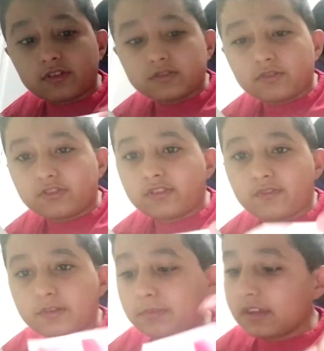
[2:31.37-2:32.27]
ó, tons de
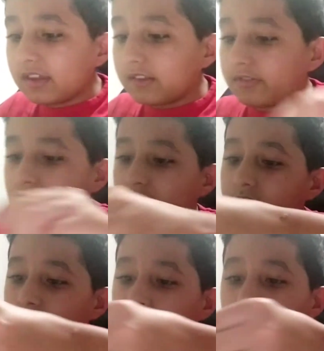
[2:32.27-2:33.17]
vermelho,
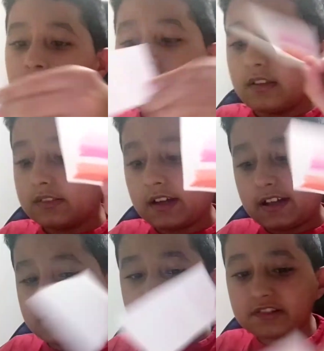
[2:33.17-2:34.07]

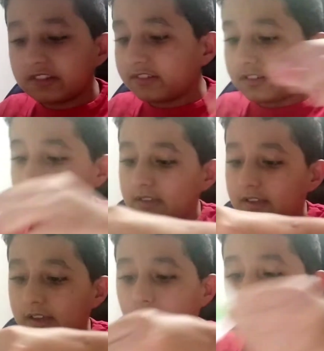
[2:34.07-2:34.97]
laranja,
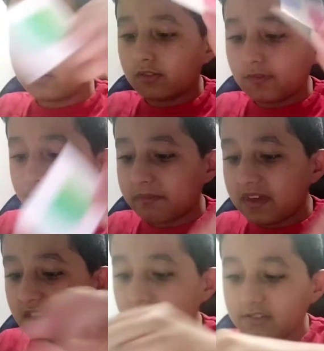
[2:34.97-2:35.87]
azul e
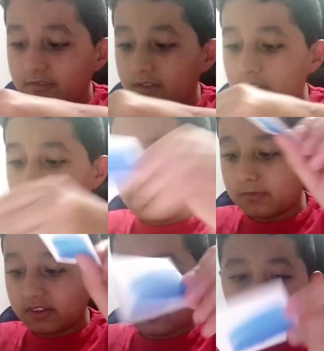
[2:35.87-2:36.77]
vermelho,
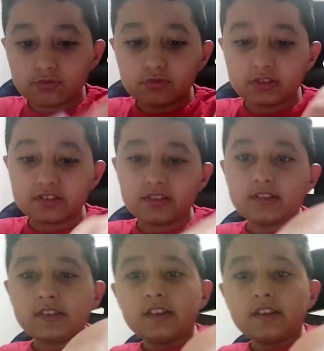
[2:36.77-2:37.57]
mistura.